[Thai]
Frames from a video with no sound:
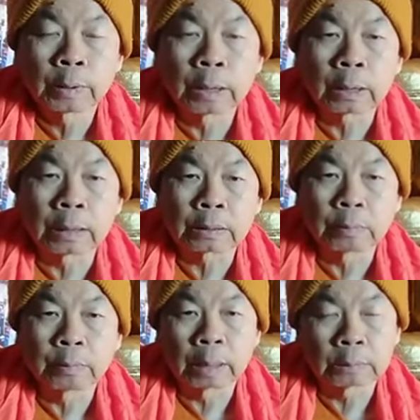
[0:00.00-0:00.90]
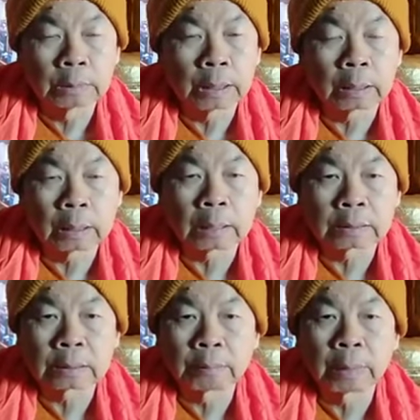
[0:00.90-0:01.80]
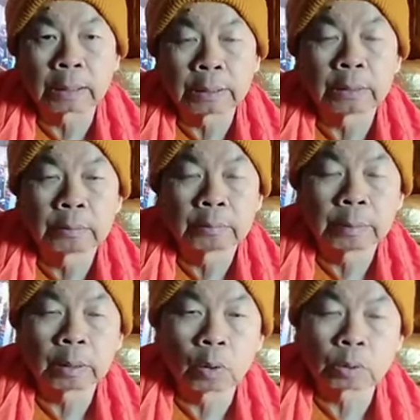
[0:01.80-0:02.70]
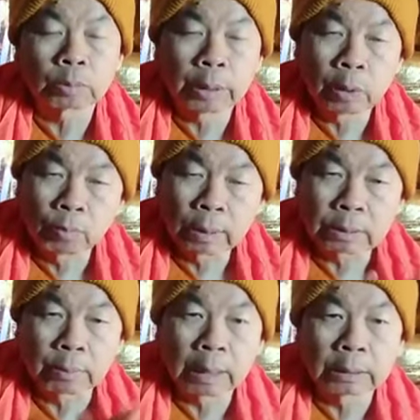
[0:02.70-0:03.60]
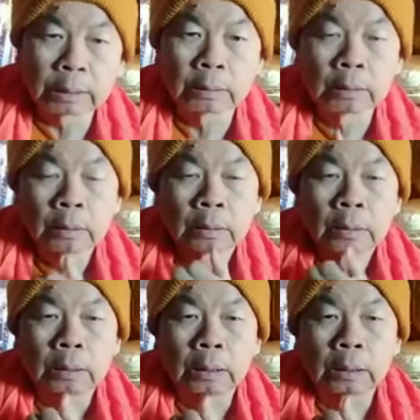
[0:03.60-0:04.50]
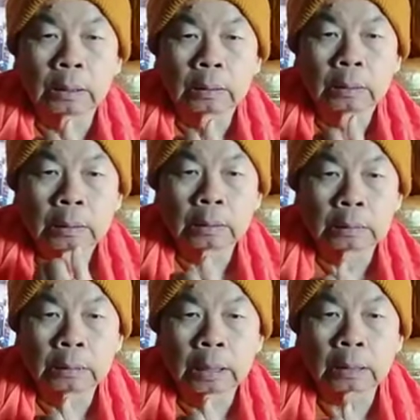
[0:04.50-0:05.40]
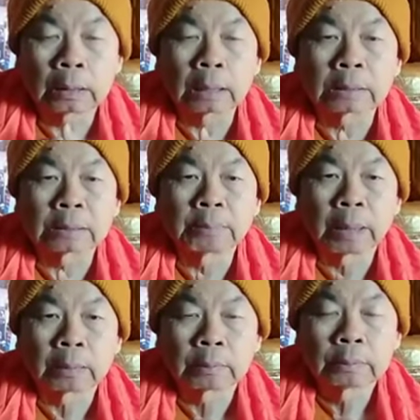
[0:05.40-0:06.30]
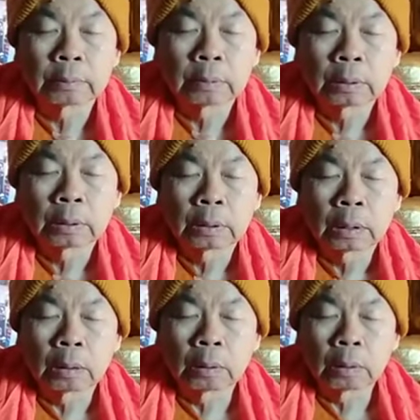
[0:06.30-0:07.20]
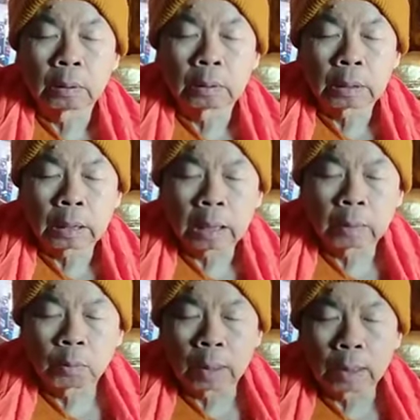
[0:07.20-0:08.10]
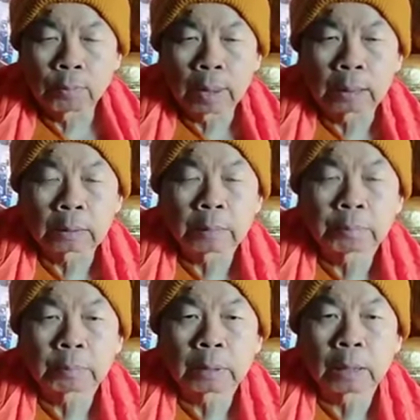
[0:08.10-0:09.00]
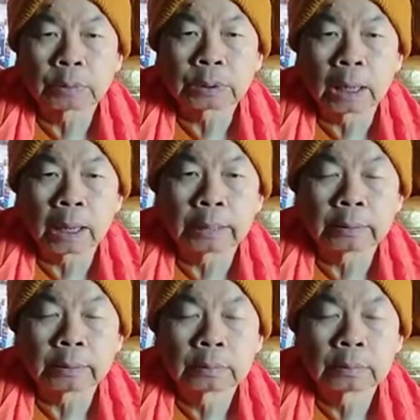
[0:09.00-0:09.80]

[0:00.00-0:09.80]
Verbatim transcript: นั่งขัดสมาธิคือนั่งขัดสมาธิไม่ออกไม่ออกว่าสมาธิก็คือนั่งขัดสมาธิเท้าขวาวางทับท้าซ้าย